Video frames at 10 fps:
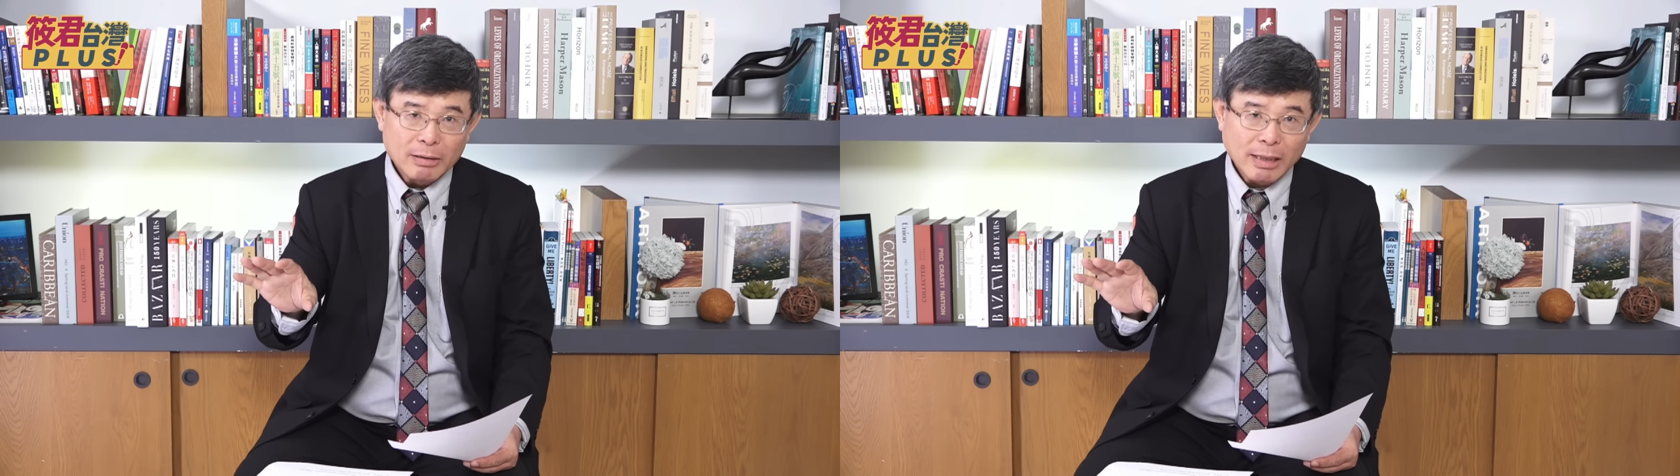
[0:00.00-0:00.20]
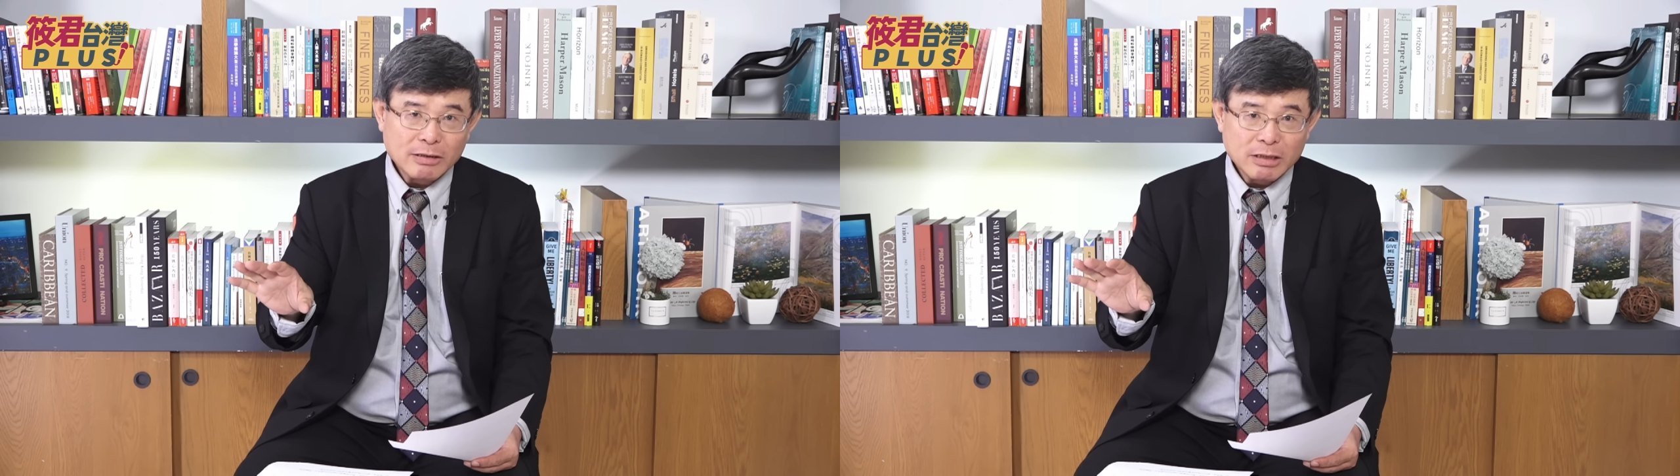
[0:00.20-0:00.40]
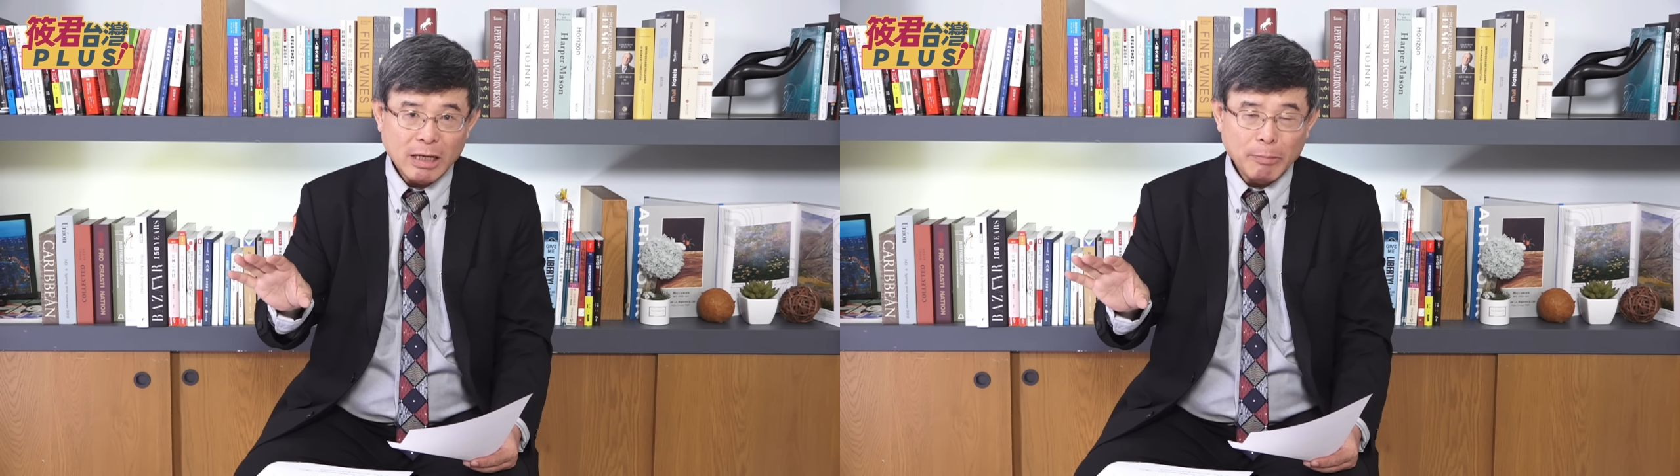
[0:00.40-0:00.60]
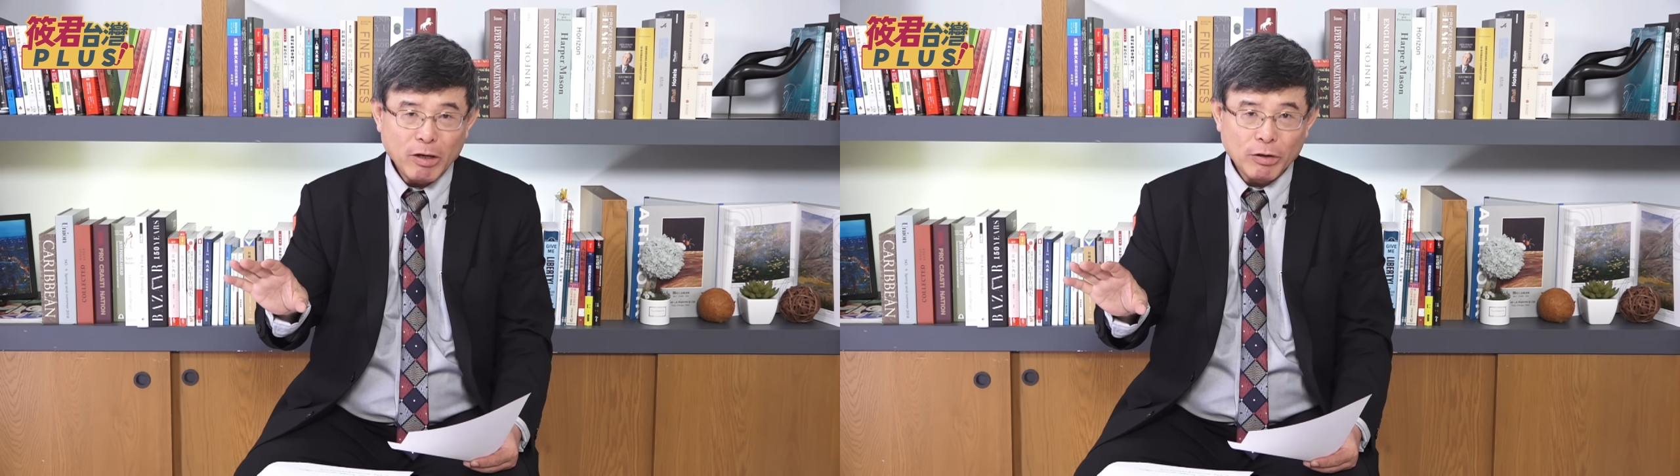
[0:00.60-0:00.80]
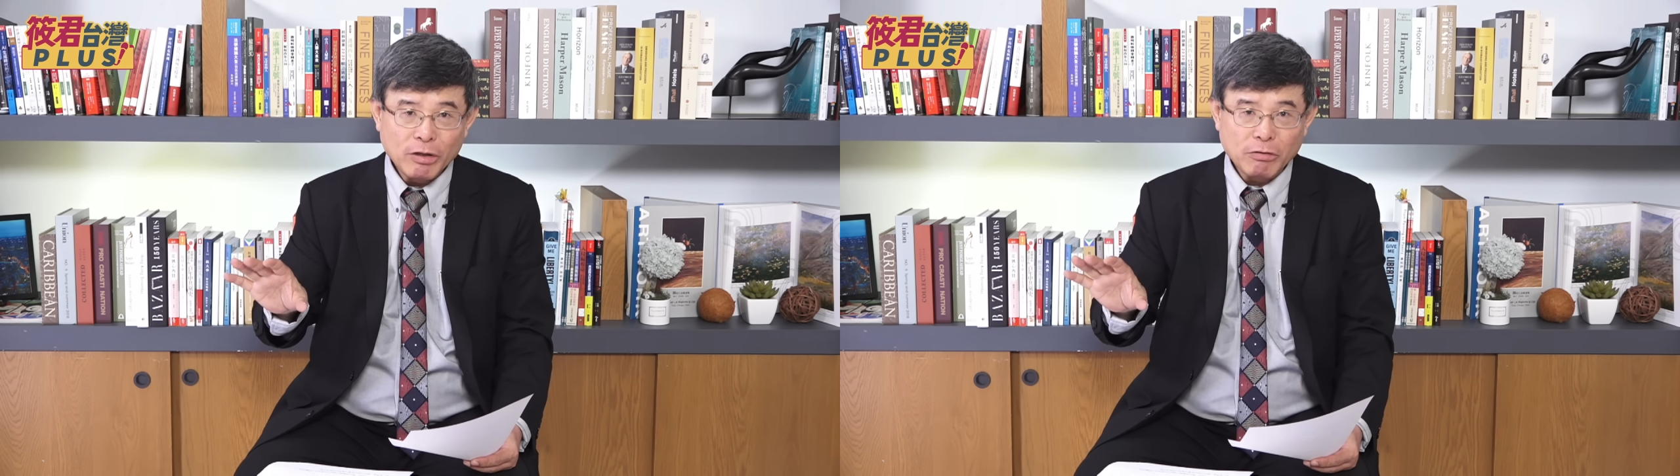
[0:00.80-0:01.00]
但是呢，没
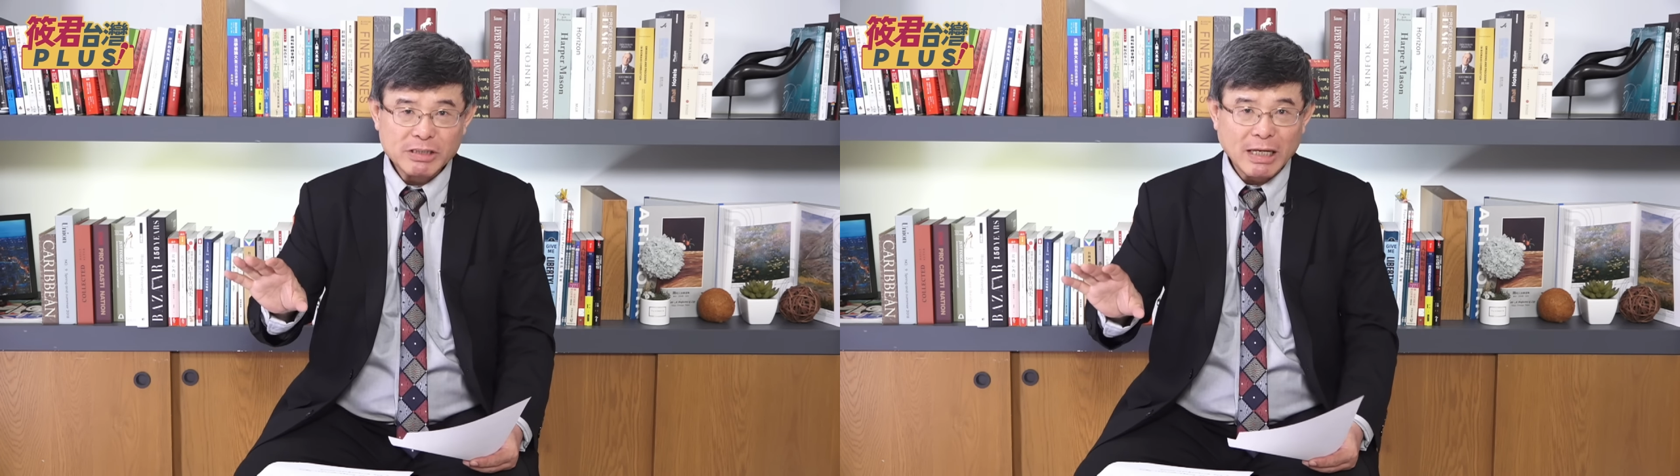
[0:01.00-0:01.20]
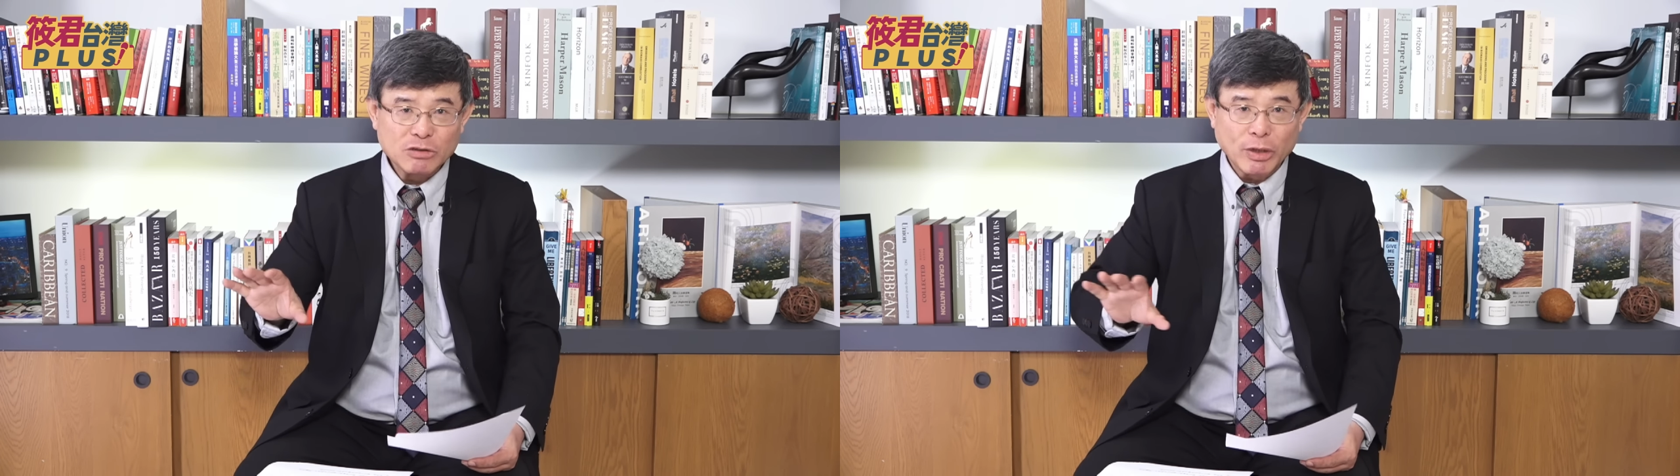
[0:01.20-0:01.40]
有那种胜